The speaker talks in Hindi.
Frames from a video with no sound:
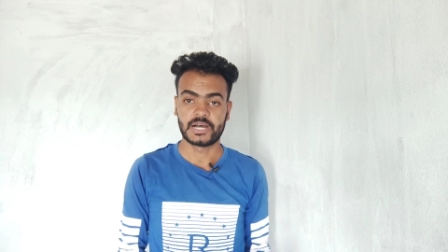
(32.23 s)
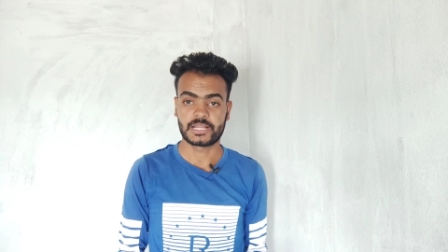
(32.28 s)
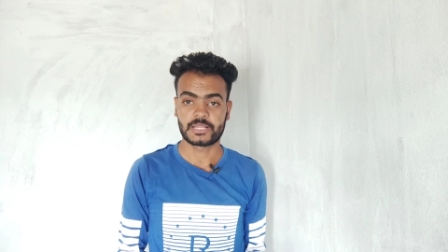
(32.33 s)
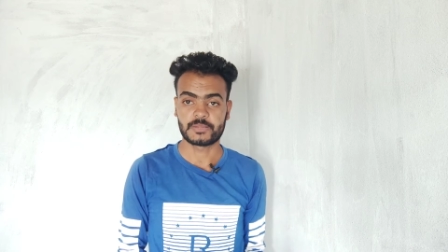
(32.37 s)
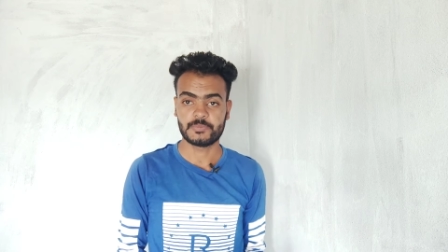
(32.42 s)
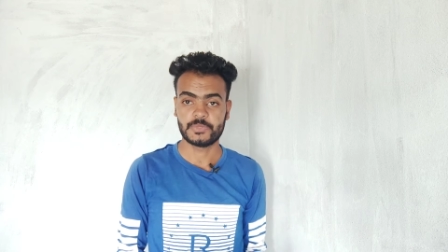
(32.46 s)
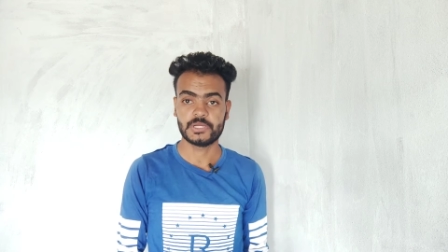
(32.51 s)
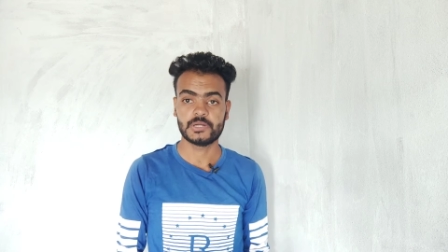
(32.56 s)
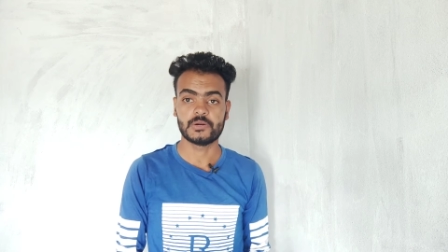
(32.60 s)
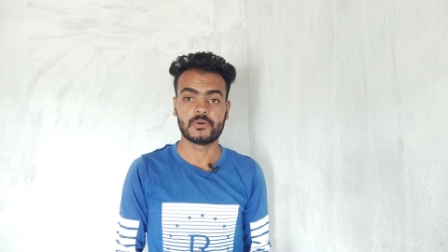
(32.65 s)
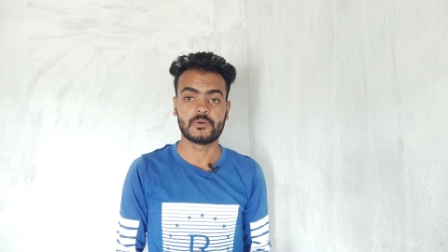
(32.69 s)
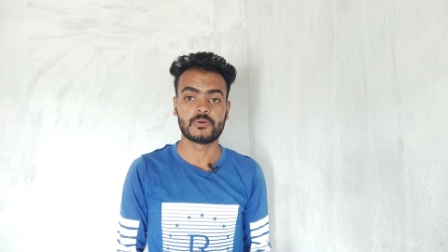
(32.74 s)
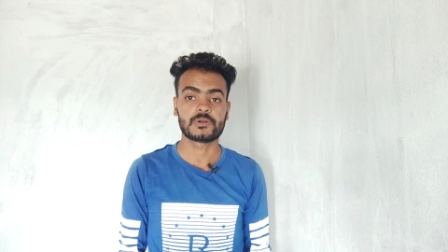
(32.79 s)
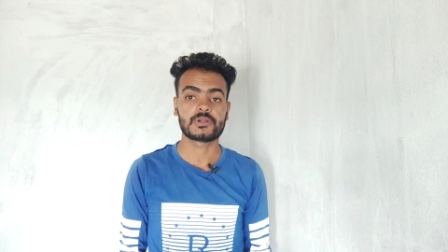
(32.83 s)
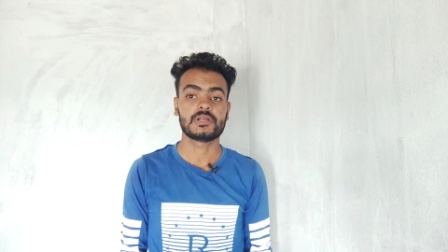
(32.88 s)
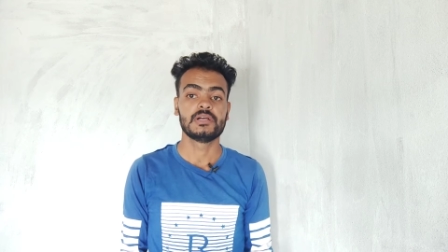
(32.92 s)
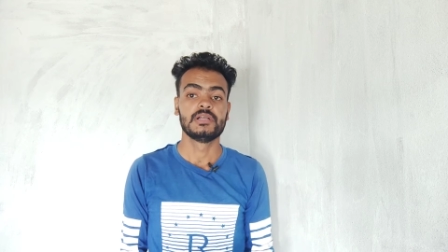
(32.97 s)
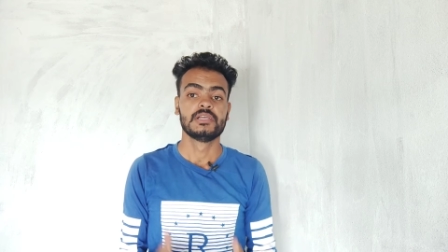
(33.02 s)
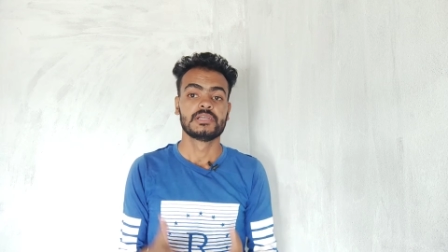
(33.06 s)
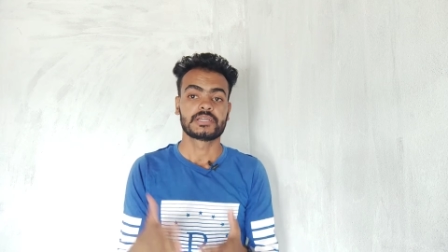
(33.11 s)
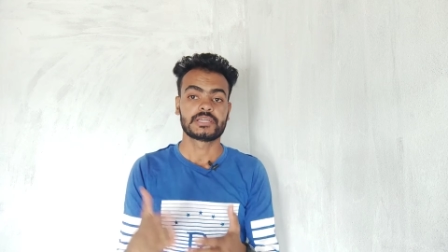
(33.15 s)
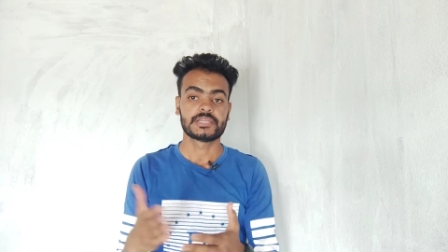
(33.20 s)
बारे में
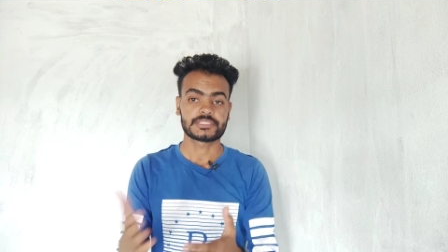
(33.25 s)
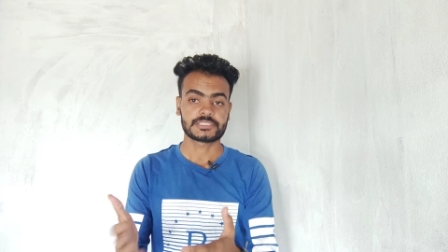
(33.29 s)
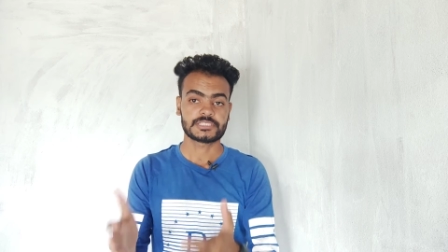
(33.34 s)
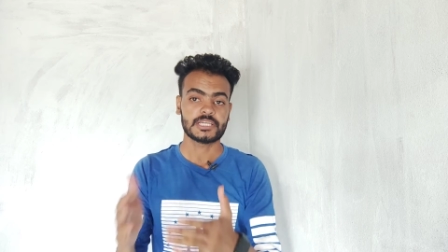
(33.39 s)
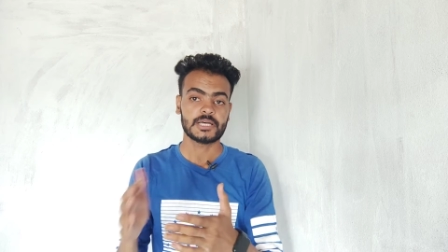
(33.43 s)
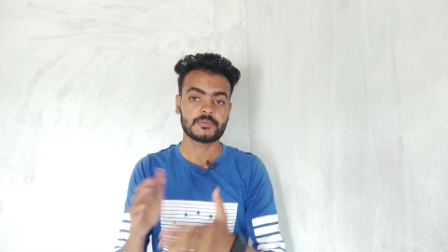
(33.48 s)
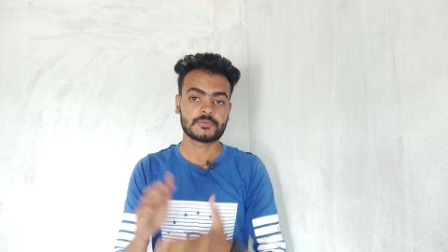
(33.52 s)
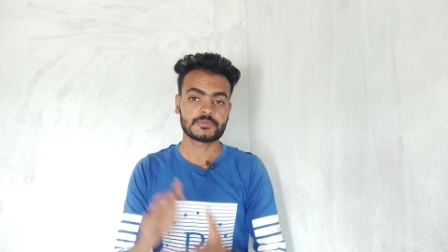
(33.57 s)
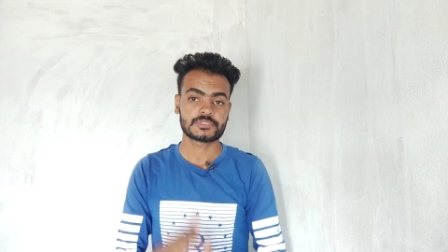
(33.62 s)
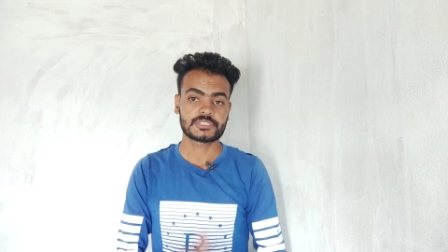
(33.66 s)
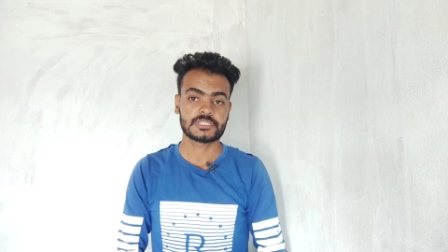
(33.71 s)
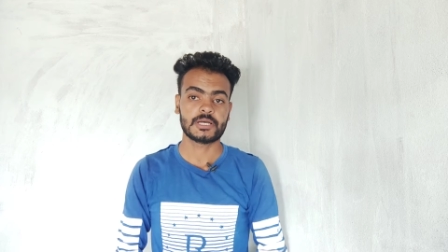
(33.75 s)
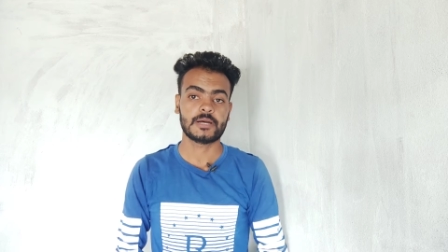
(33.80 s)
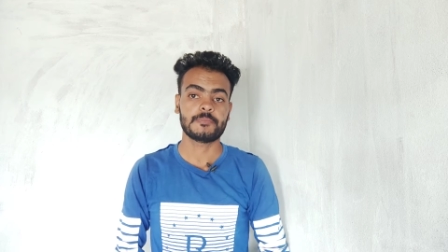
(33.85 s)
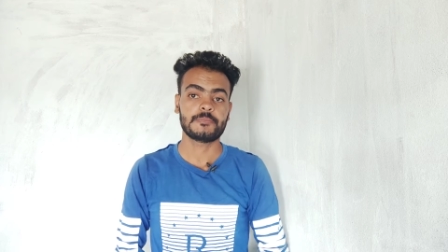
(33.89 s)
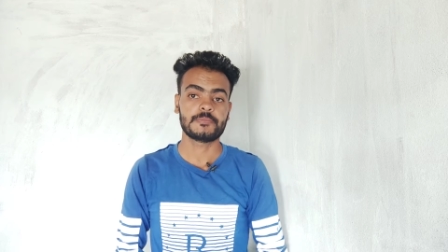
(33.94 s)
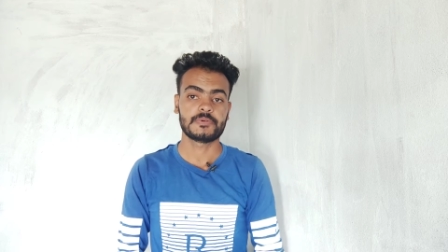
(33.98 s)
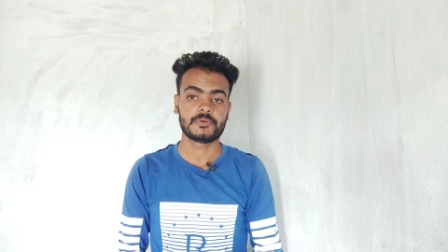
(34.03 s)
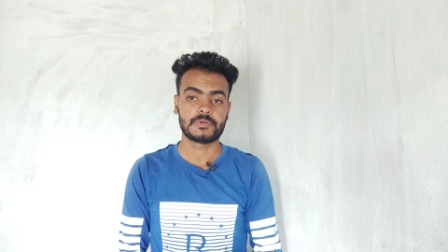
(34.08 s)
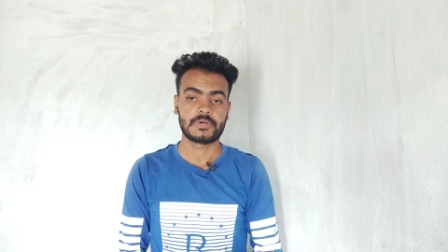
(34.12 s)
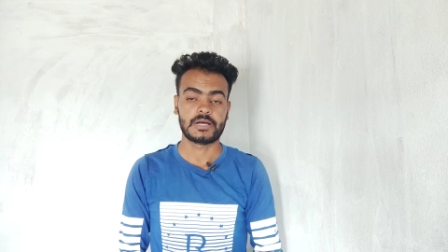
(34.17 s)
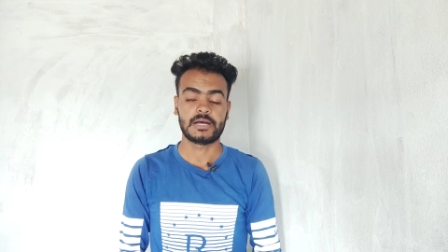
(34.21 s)
और कैसे आप उसे
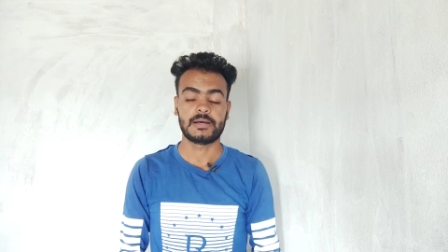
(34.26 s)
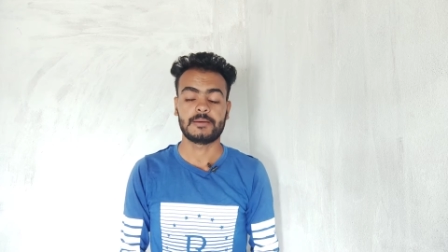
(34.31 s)
आप